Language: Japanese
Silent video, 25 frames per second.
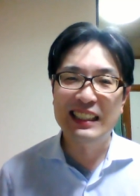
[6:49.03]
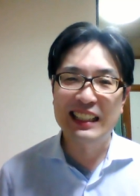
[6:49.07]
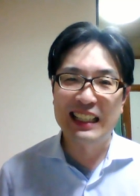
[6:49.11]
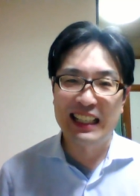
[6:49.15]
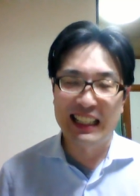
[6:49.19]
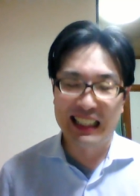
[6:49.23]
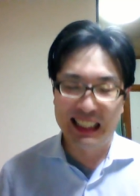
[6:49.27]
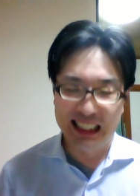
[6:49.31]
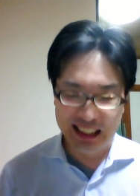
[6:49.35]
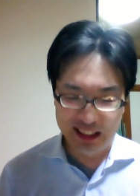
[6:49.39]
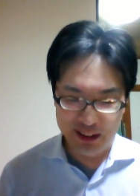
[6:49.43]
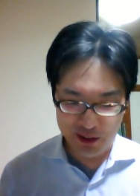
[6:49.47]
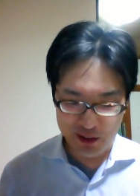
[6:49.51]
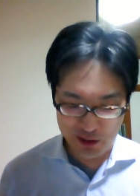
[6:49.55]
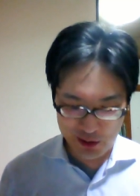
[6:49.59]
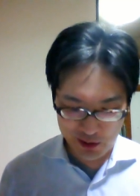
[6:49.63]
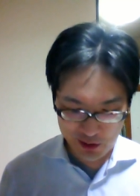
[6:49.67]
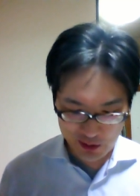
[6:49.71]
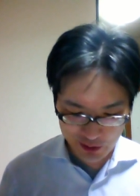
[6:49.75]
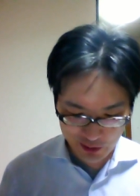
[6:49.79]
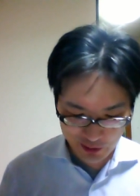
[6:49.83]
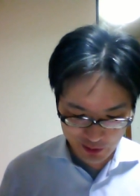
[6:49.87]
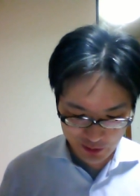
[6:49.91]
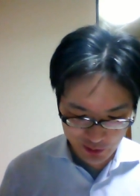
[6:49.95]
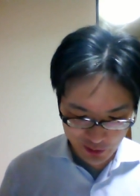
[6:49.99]
あ
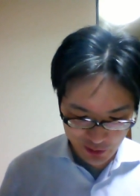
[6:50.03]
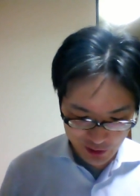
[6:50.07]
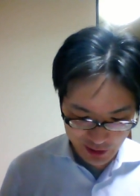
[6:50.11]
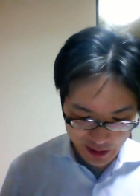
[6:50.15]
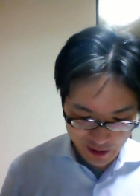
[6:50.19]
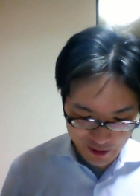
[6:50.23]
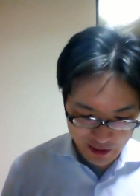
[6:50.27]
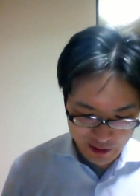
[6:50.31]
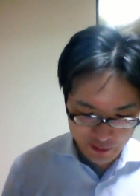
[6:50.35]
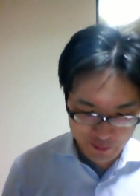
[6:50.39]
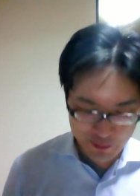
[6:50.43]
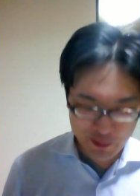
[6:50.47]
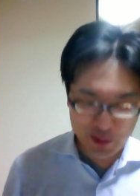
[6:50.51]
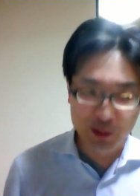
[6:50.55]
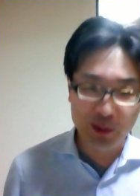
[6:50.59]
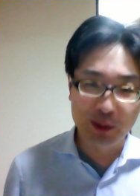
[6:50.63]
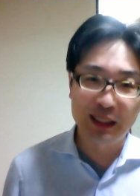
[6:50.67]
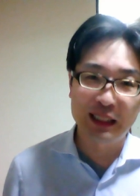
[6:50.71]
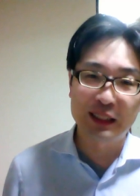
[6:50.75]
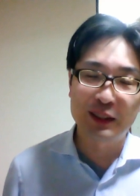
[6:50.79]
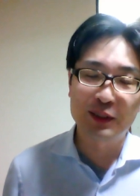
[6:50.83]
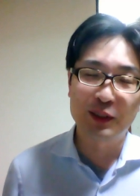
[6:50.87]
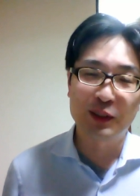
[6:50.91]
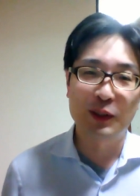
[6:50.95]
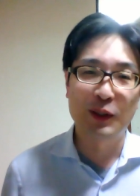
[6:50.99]
の、そういったようなもの
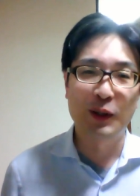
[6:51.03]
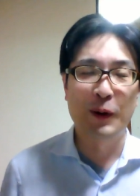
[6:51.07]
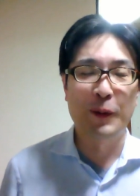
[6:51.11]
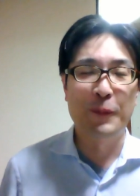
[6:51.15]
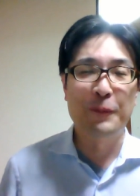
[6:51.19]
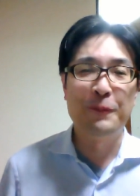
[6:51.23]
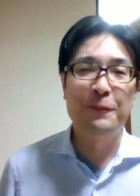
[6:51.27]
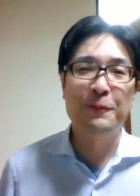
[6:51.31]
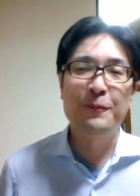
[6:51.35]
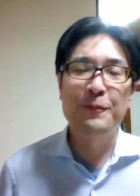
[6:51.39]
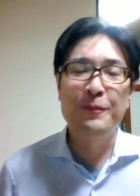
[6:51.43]
にちょっと、